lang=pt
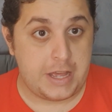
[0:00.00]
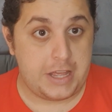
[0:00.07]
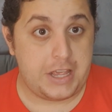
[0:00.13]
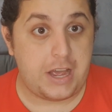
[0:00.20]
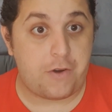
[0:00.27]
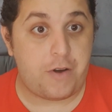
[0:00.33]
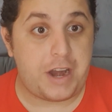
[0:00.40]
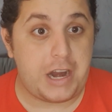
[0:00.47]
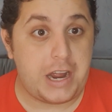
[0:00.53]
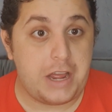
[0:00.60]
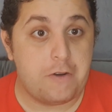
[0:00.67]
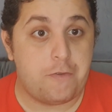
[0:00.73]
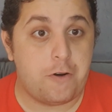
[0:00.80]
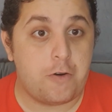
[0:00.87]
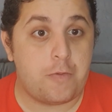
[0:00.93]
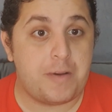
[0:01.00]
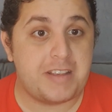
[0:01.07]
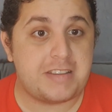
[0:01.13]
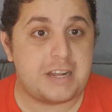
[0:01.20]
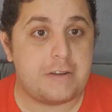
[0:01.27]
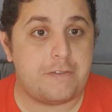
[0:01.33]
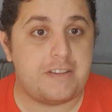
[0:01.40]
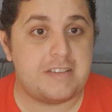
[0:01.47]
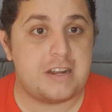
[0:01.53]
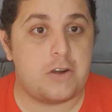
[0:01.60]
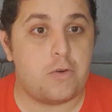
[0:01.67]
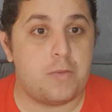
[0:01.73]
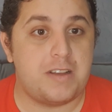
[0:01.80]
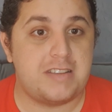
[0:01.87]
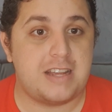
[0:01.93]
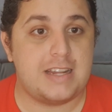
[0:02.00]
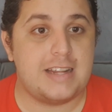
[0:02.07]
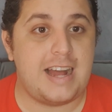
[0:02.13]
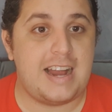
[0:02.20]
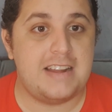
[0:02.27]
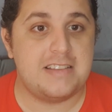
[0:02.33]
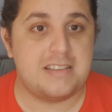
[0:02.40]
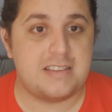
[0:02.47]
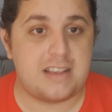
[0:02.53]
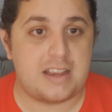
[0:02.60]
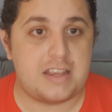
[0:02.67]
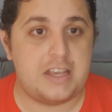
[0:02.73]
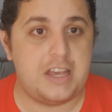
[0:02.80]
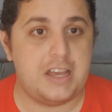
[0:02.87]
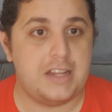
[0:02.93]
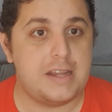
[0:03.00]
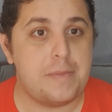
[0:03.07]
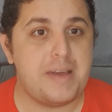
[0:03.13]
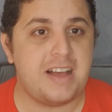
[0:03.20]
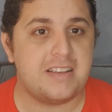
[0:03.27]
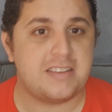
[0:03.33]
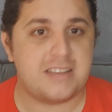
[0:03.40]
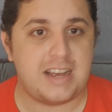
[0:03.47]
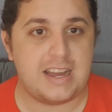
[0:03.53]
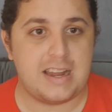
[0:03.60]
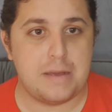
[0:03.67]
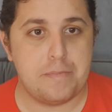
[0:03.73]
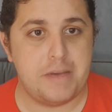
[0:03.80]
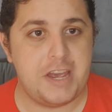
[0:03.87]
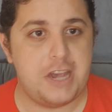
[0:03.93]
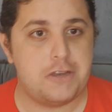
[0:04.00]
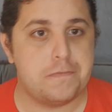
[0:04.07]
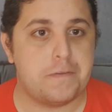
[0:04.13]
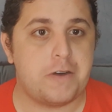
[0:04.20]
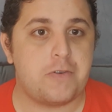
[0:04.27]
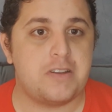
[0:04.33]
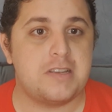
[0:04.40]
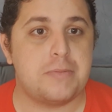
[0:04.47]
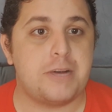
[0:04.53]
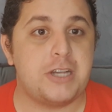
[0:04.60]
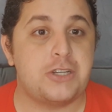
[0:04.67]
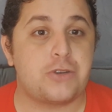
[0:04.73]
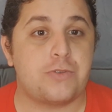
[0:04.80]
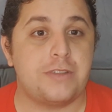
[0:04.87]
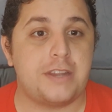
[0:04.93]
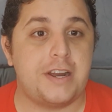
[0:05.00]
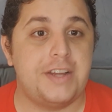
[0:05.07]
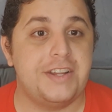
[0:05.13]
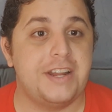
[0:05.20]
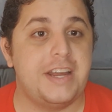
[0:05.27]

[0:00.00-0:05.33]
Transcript: E agora eu vou começar a fazer algumas análises aqui na minha sala mesmo, uma coisa mais descontraída.